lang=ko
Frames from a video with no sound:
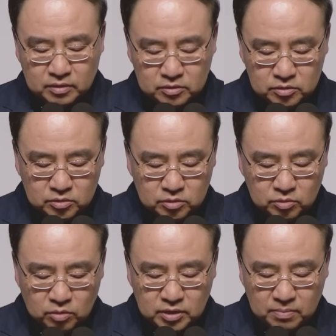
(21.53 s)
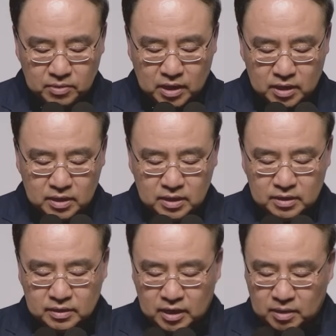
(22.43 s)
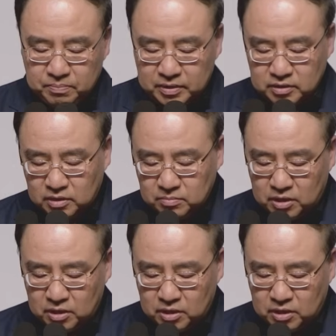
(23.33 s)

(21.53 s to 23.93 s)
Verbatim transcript: 너는 스스로 삼가 내 앞에서